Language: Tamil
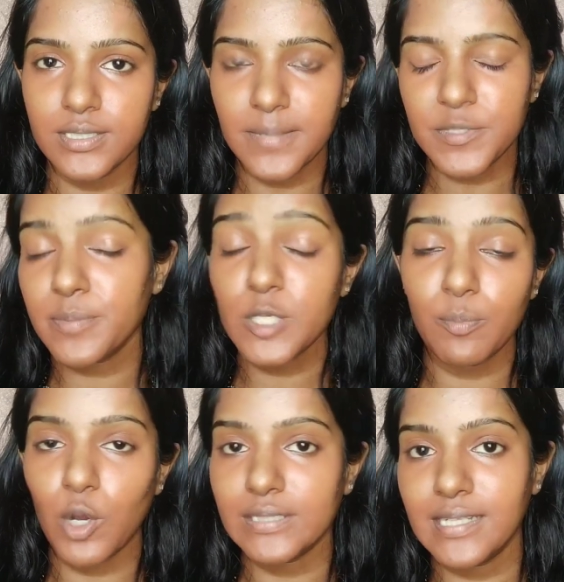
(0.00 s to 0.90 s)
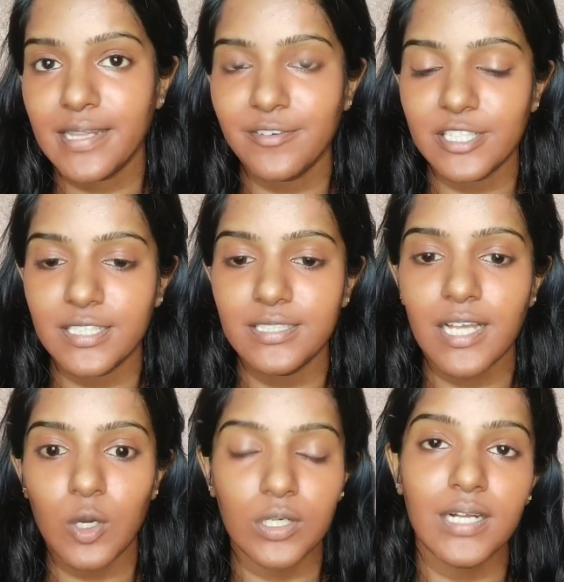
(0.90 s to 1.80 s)
சப்ஸ்கிரிப்ஷன் பாக்ஸ்லேருந்து வந்தது
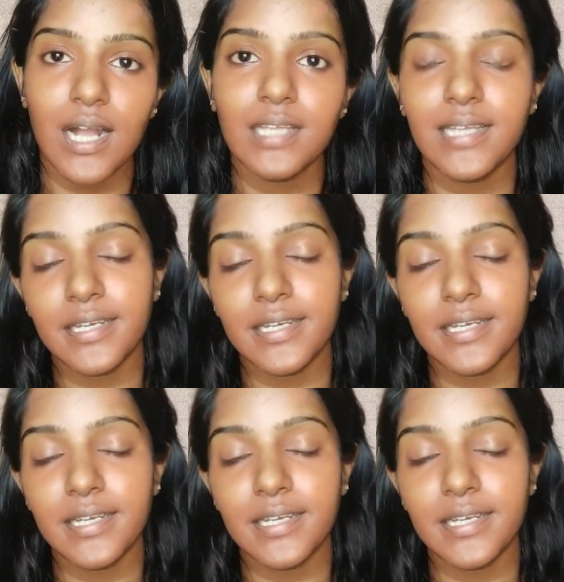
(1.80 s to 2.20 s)
நான் உங்களுக்காக